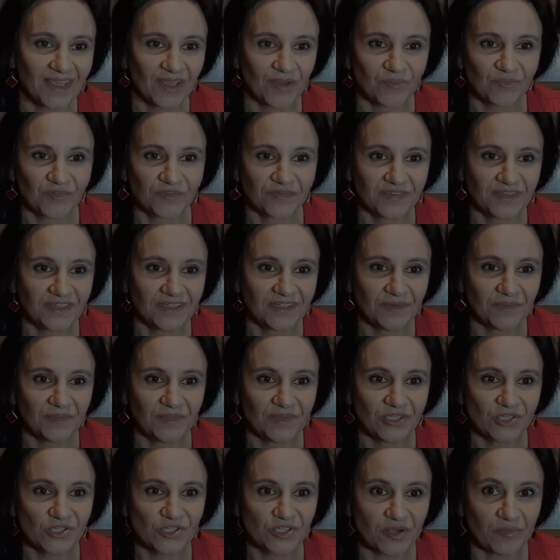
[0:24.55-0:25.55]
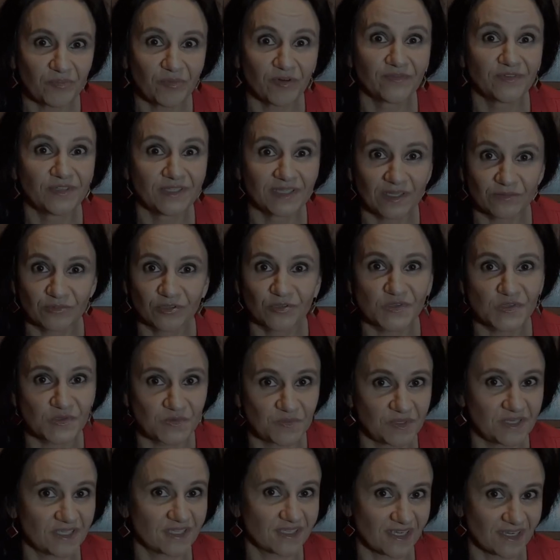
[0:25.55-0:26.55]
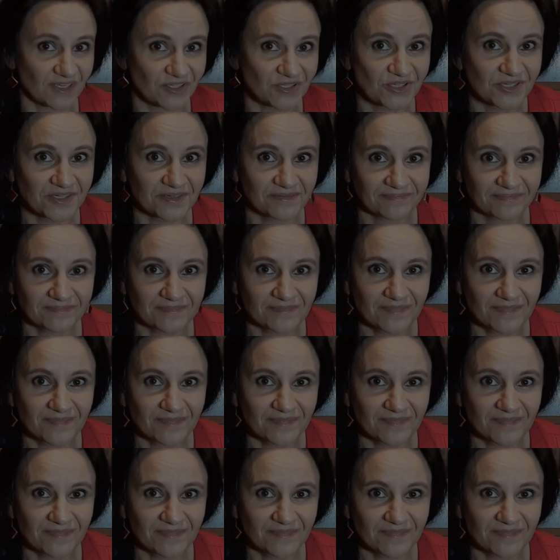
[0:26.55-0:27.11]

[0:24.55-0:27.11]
mówili mi, że powinnam to spisać.